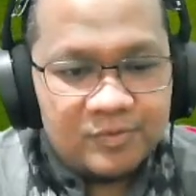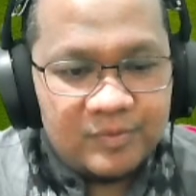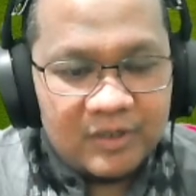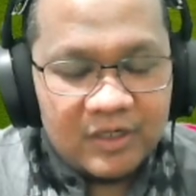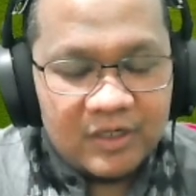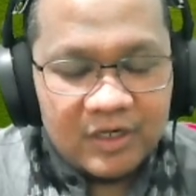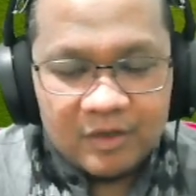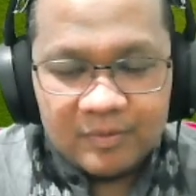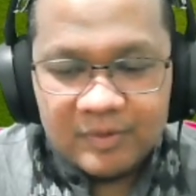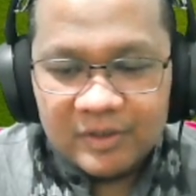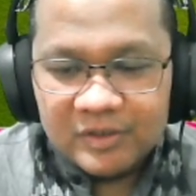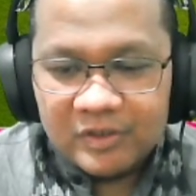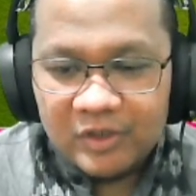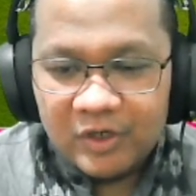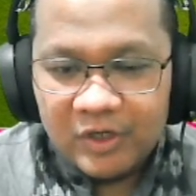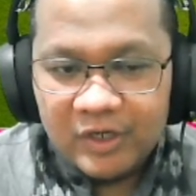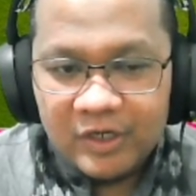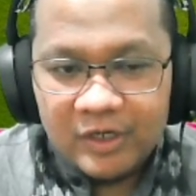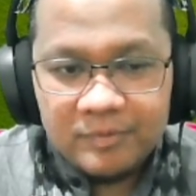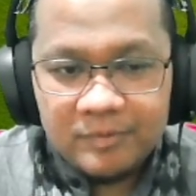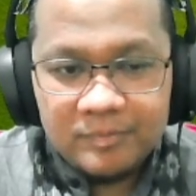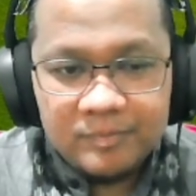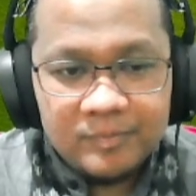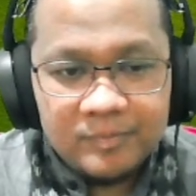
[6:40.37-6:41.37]

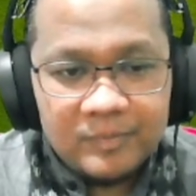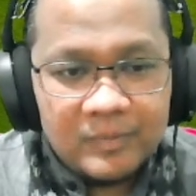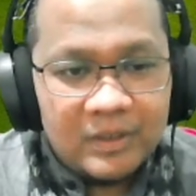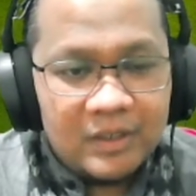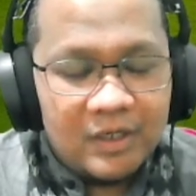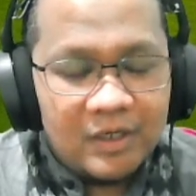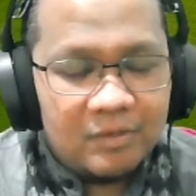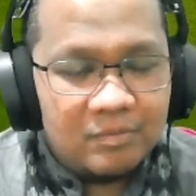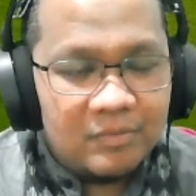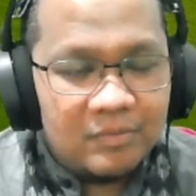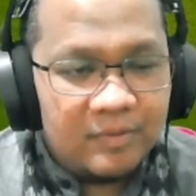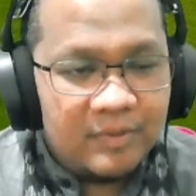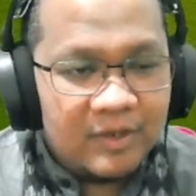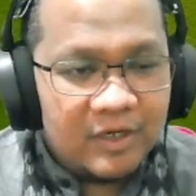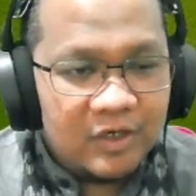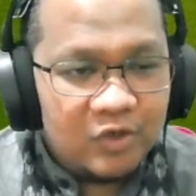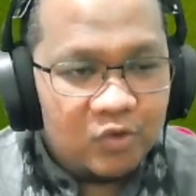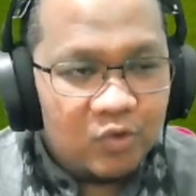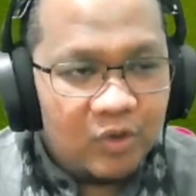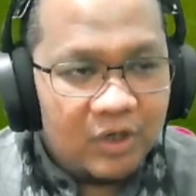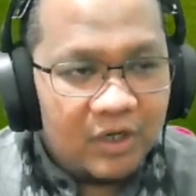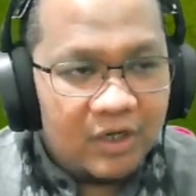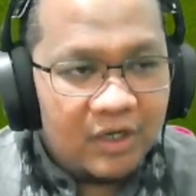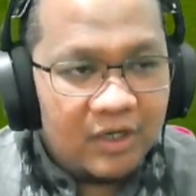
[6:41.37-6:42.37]
rahim Babak
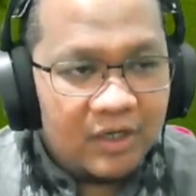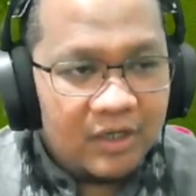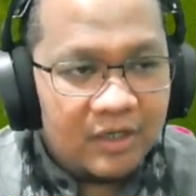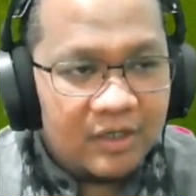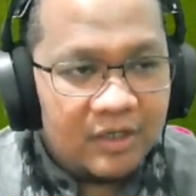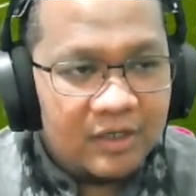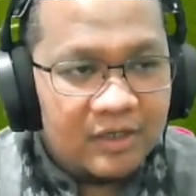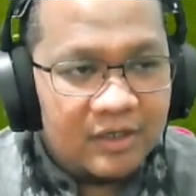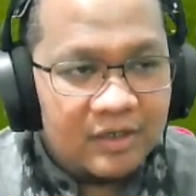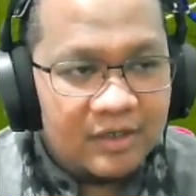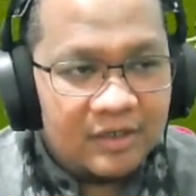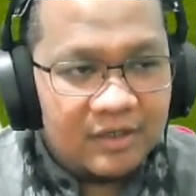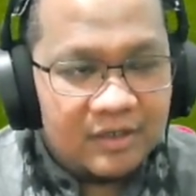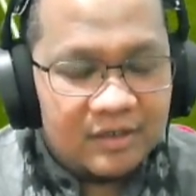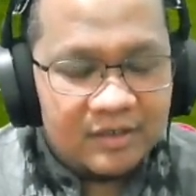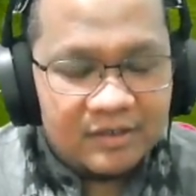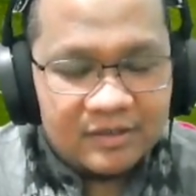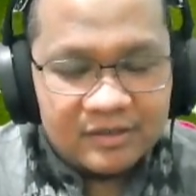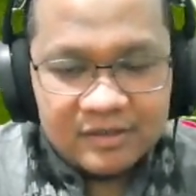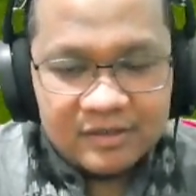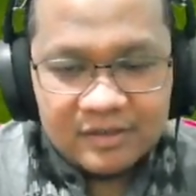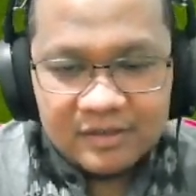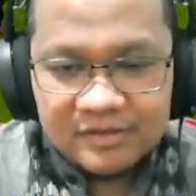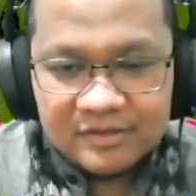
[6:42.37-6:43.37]
kedua.
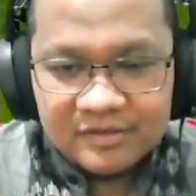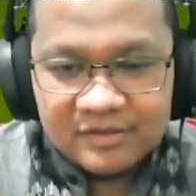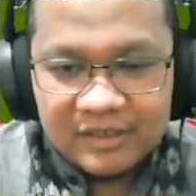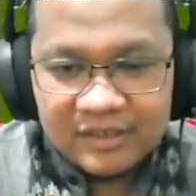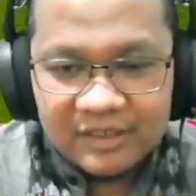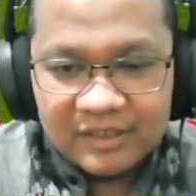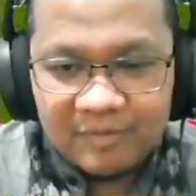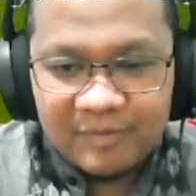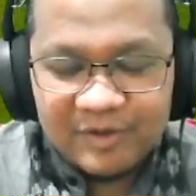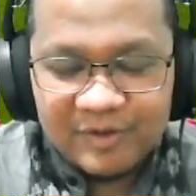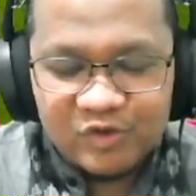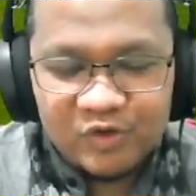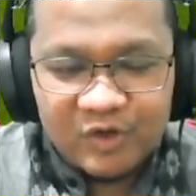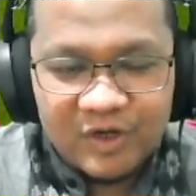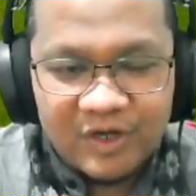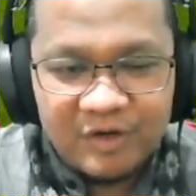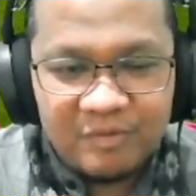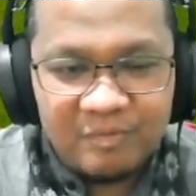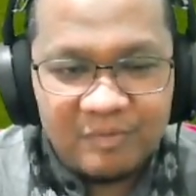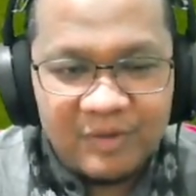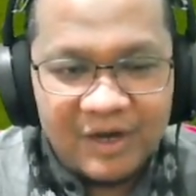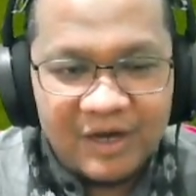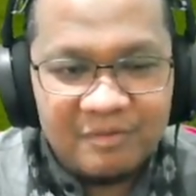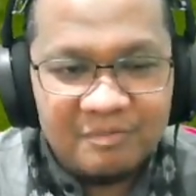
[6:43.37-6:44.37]
Kita masukkan
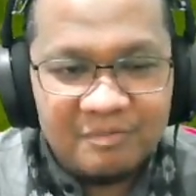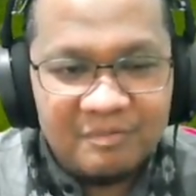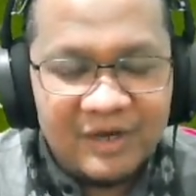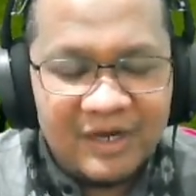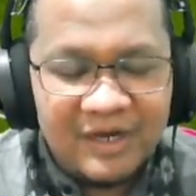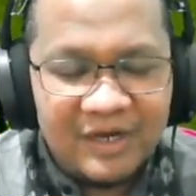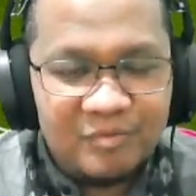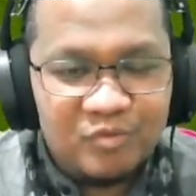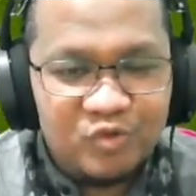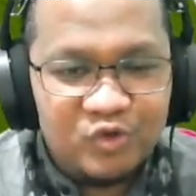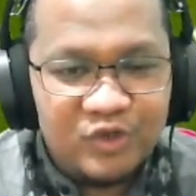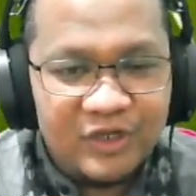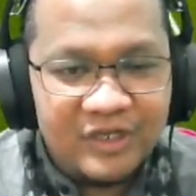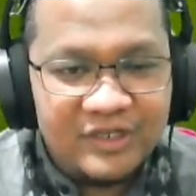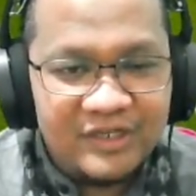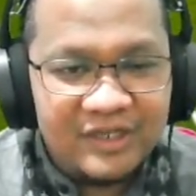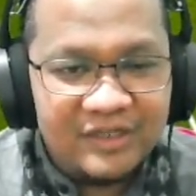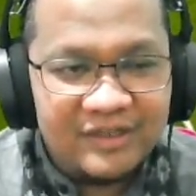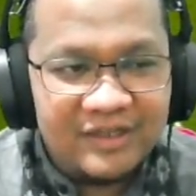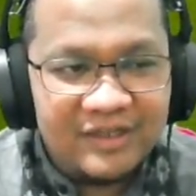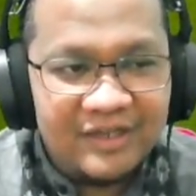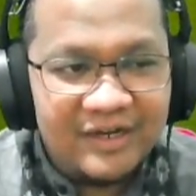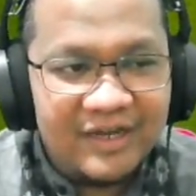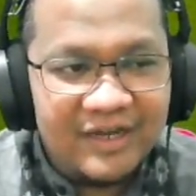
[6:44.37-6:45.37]
Bambang
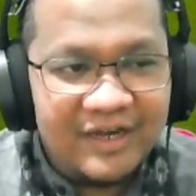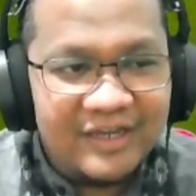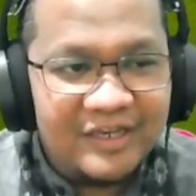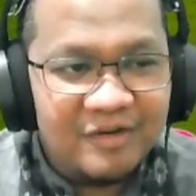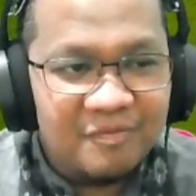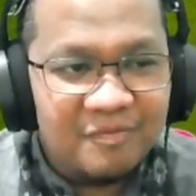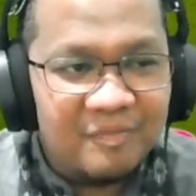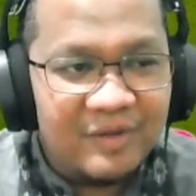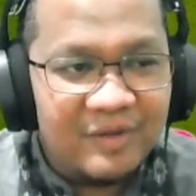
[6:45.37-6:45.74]
Tidak hanya